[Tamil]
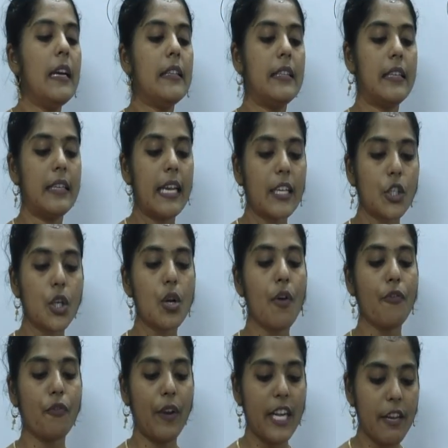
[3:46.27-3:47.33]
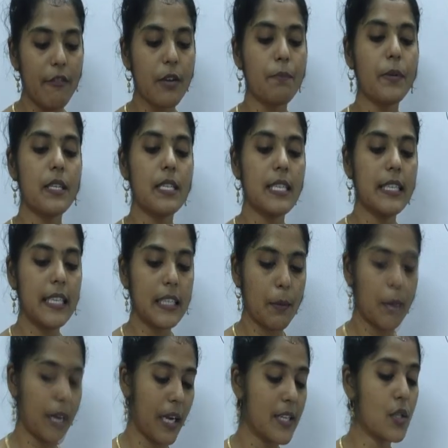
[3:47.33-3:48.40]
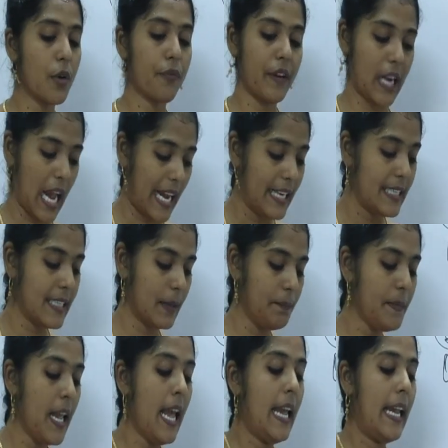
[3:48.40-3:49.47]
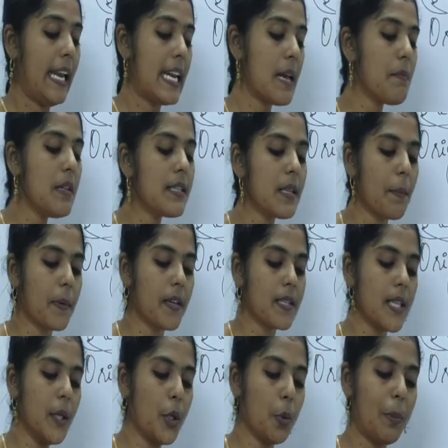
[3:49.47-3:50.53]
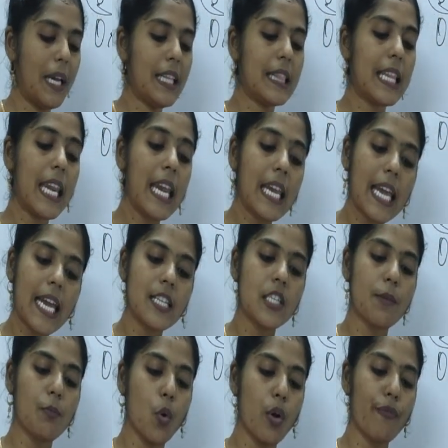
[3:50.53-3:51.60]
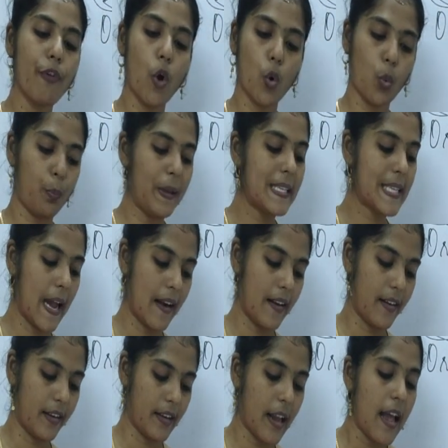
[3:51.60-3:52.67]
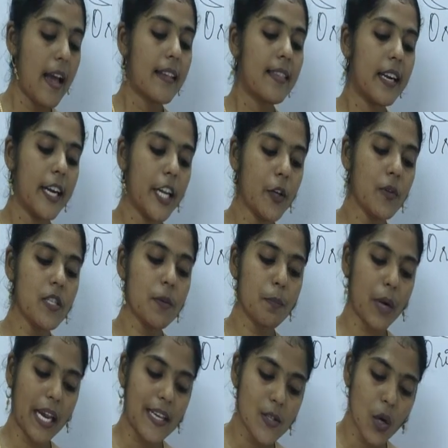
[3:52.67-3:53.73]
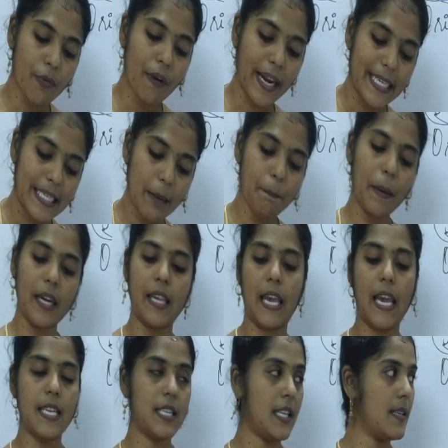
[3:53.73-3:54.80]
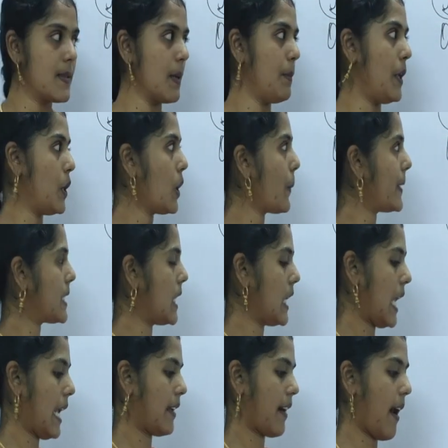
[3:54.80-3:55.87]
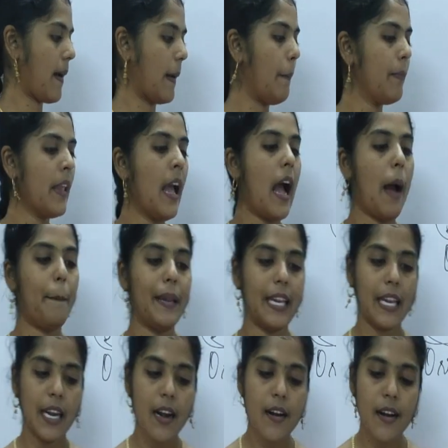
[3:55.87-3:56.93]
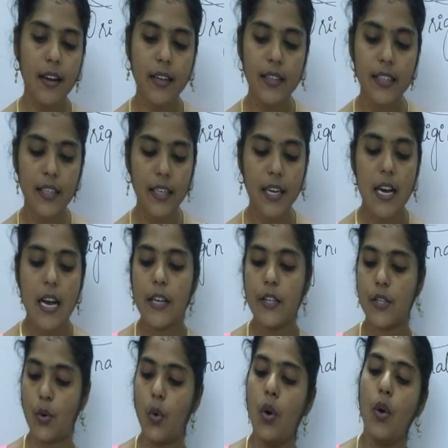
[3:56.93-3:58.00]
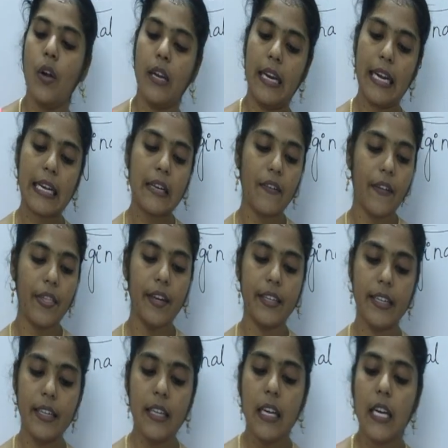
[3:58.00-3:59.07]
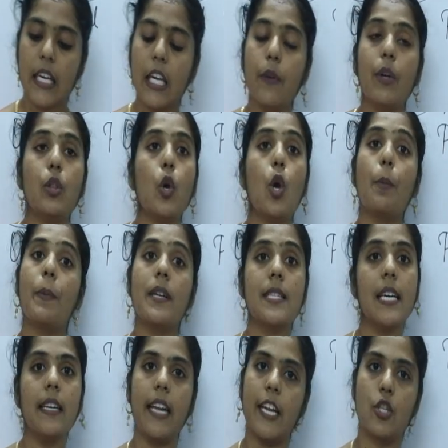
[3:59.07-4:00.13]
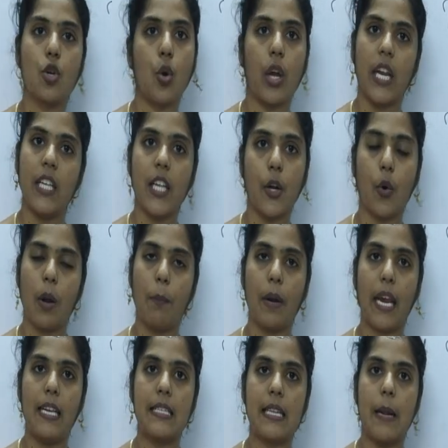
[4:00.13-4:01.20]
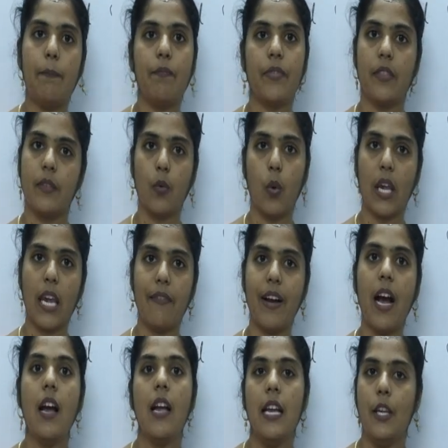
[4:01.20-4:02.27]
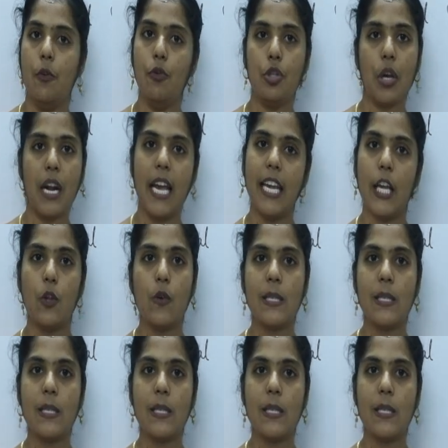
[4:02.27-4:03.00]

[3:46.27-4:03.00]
த ரிடக்ஷன் ஆஃப் டுவெண்ட்டி ஒன் பர்சன்ட் இந்த ப்ரைஸ் ஆஃப் அன் ஐட்டம் எனேபிள்ஸ் அ பர்சன் டு பை த்ரீ கேஜி மோர் ஃபார் ருபீஸ் ஹண்ட்ரட் த ரெடியூஸ்டு ப்ரைஸ் ஆஃப் ஐட்டம் பர் கேஜி இஸ் அப்படின்னு கொஷின் கேட்குறாங்க அப்போ இங்கே என்ன நடக்குது ஸோ எனக்கு வந்துட்டு இருபத்தோரு பர்சன்டேஜ் குறையுது என்னோட ப்ரைஸில் ஓகேவா யூஸ்வலாக ஏதோ